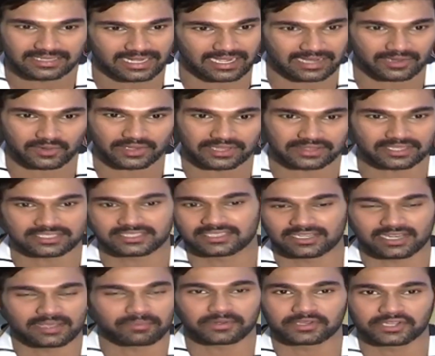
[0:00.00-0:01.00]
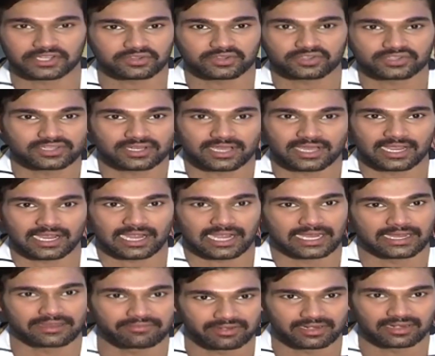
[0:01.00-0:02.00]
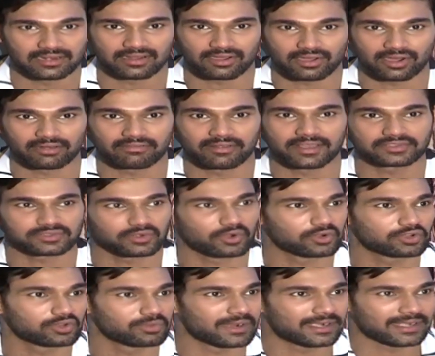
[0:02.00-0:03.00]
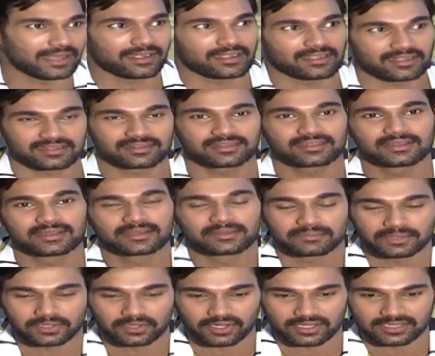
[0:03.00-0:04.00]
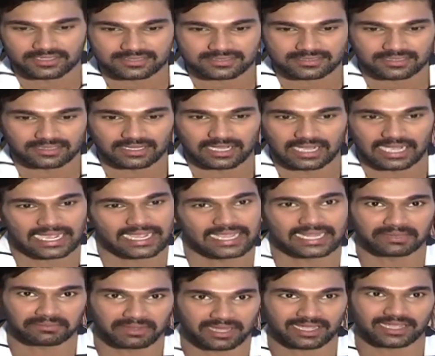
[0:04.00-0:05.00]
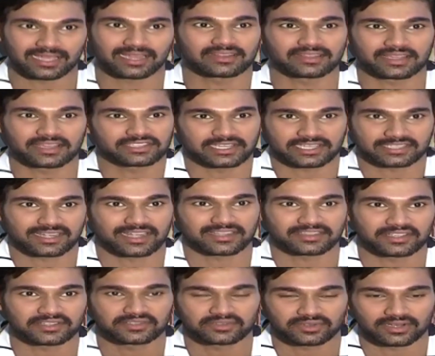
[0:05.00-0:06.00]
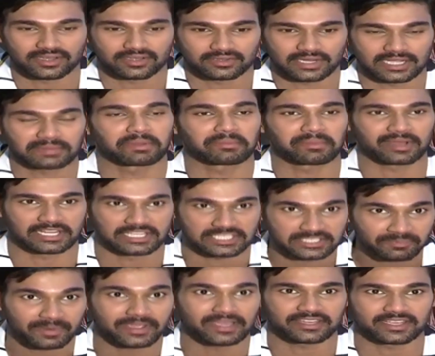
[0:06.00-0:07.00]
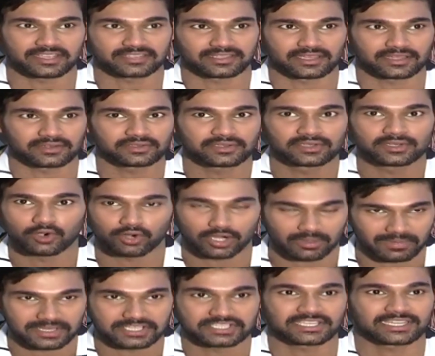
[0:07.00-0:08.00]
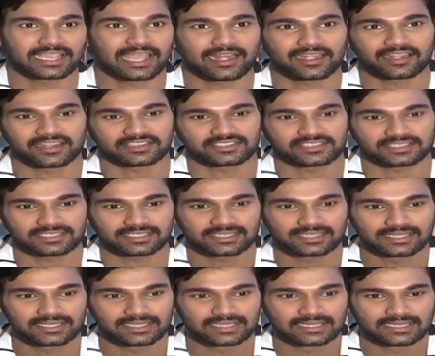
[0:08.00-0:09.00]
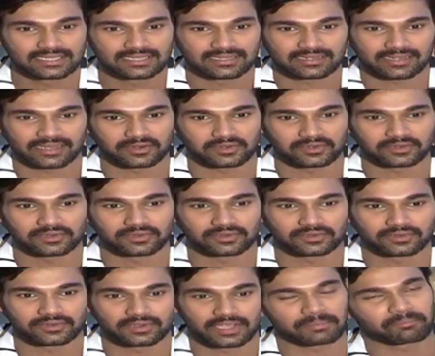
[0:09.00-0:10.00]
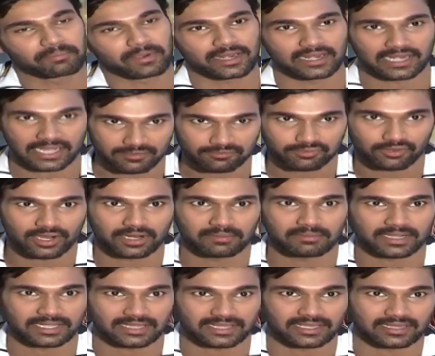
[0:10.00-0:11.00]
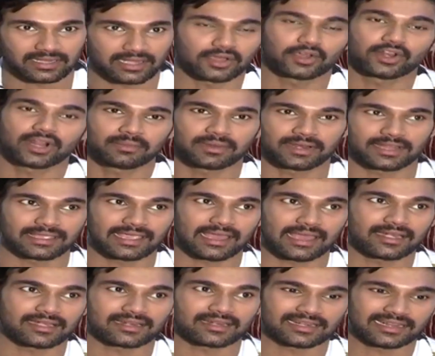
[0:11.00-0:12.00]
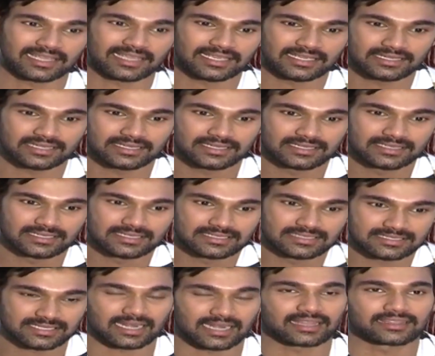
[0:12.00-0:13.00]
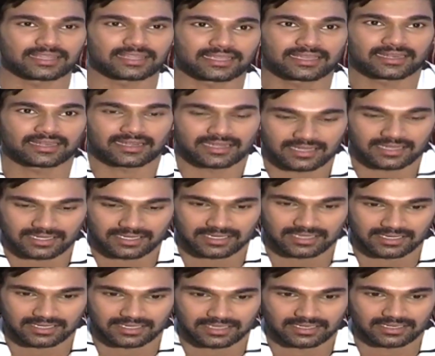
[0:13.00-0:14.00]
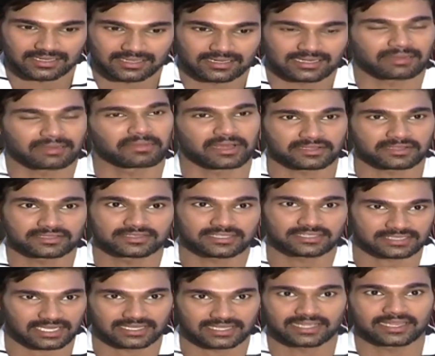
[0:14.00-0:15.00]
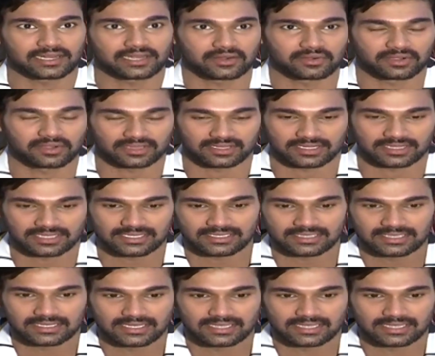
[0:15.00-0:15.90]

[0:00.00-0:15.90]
నాకు ఎంత చిన్న ఎప్రిషియేషన్ వచ్చినా ఐ విల్ ఆల్వేస్ ఓ టు మా డైరెక్టర్ బికాజ్ ఆయన మా అక్కడి దగ్గర ఎక్స్ట్రాక్ట్ చేసుకున్నారు అండ్ మమ్మల్ని ఇన్స్పైర్ చేశారు ఒక మంచి క్యారెక్టర్ ఇచ్చి నేను ఎప్పటికి లైఫ్ లాంగ్ మట్టుకి రఘురామ్ అనే క్యారెక్టర్కి చాలా దగ్గరగా నా మనసుకి చాలా దగ్గరగా ఉంటుందండి